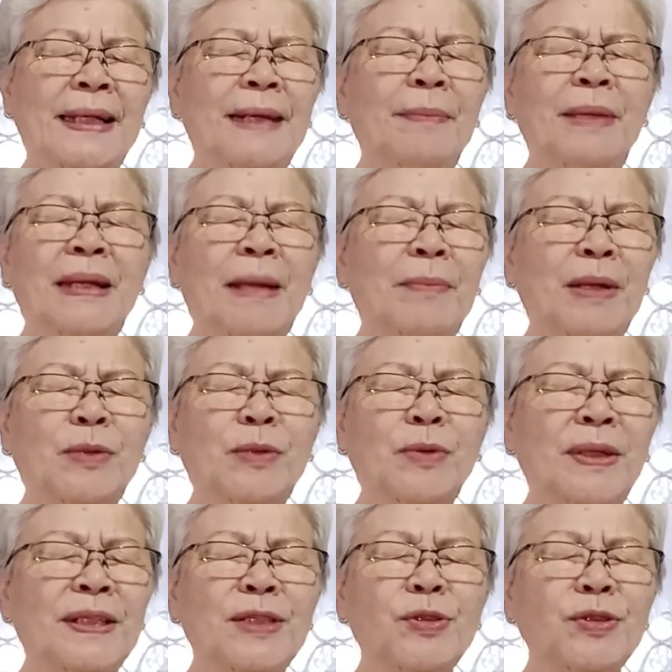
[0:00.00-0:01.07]
Demi nama
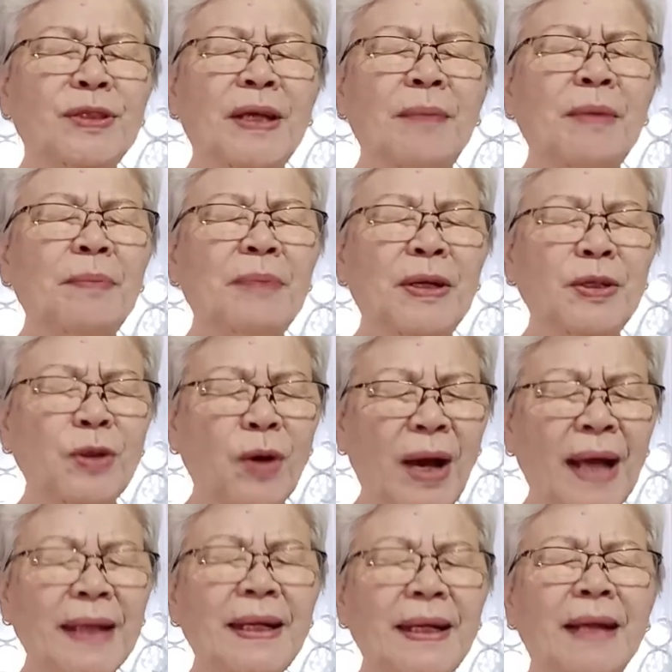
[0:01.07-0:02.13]
Tuhan Yesus kami
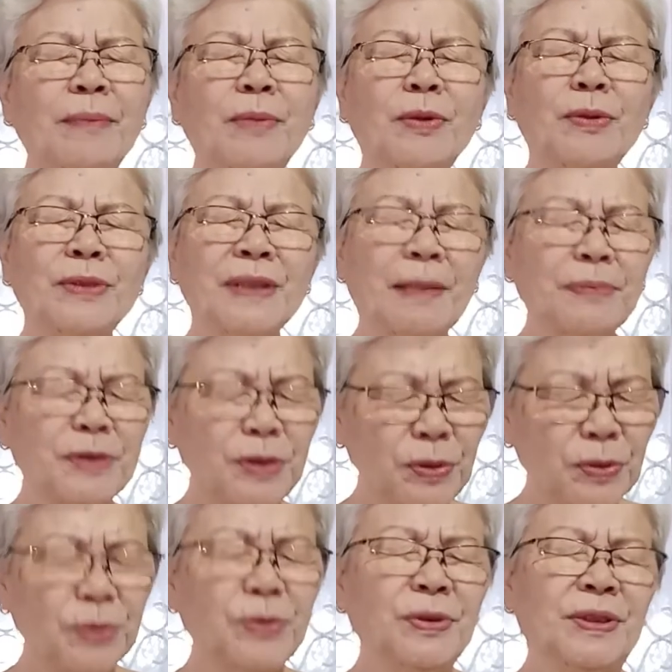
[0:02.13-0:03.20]
berdoa dan mengucap
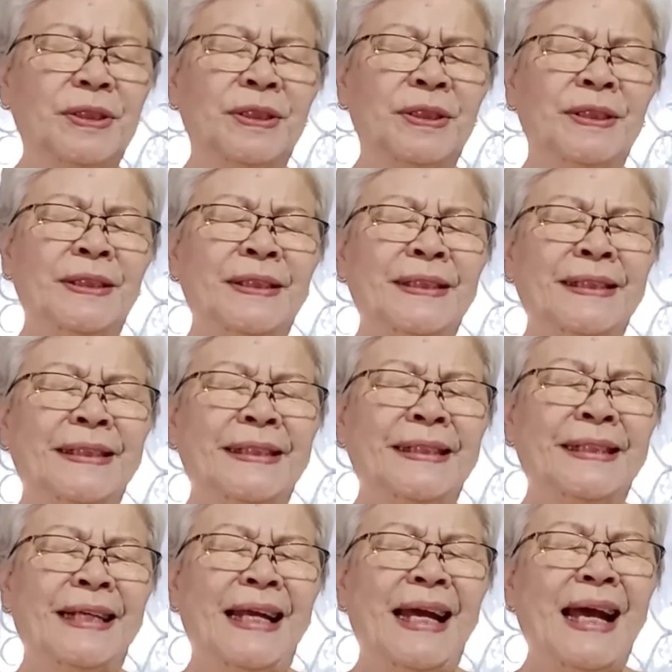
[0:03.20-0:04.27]
syukur.
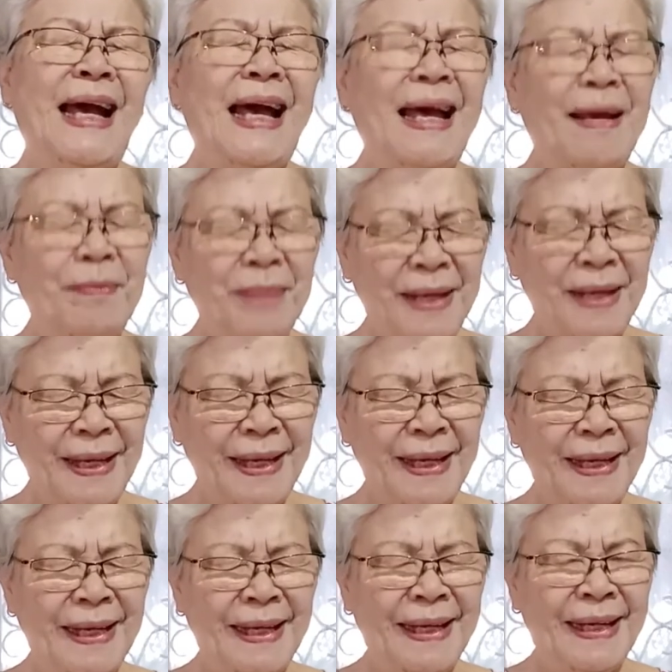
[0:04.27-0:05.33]

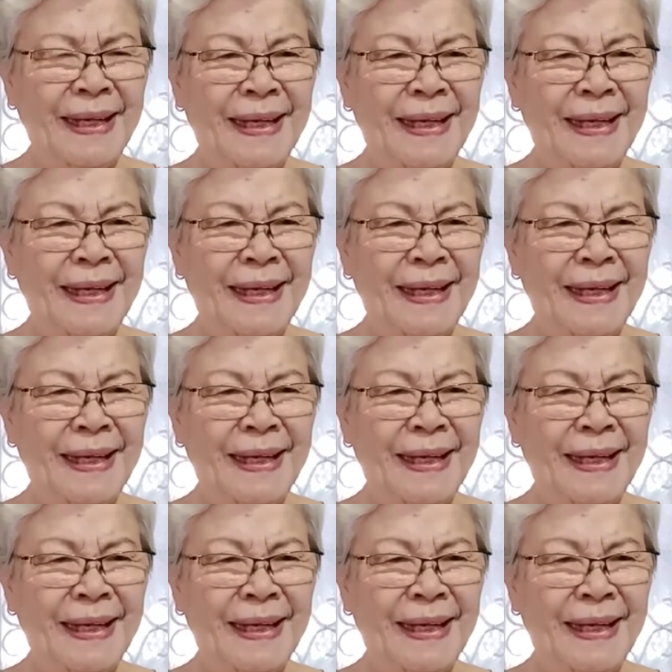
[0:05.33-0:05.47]
Amin.